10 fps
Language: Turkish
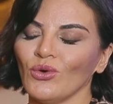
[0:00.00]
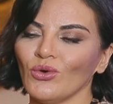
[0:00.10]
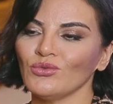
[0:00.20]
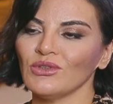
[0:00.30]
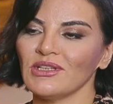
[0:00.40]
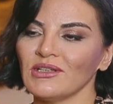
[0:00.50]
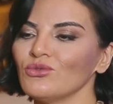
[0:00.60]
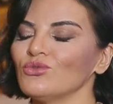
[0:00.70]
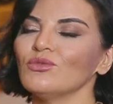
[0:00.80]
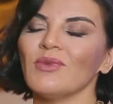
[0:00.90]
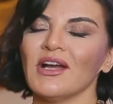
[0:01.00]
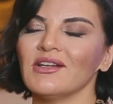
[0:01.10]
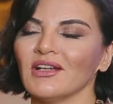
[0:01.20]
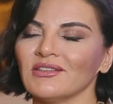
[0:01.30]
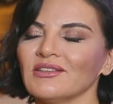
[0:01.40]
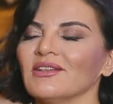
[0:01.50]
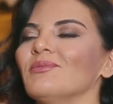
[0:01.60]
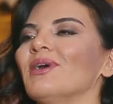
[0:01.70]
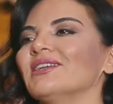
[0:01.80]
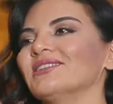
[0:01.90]
onlara duyduğum
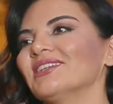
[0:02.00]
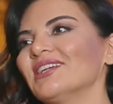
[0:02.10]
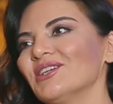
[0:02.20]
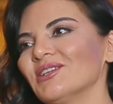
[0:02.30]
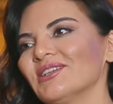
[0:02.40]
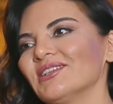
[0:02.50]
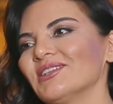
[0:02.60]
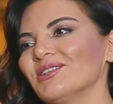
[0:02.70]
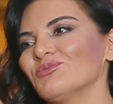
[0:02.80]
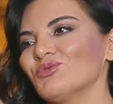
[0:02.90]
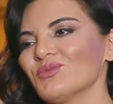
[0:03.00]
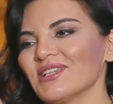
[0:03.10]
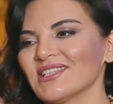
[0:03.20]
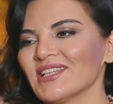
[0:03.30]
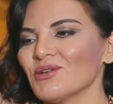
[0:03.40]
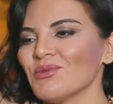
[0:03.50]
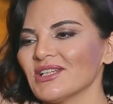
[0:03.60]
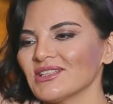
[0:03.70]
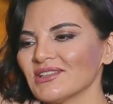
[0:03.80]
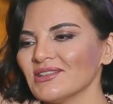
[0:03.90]
hayranlıkla ben e, bu mesleğe
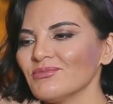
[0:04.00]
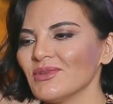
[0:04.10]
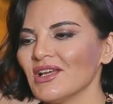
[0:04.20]
başladım.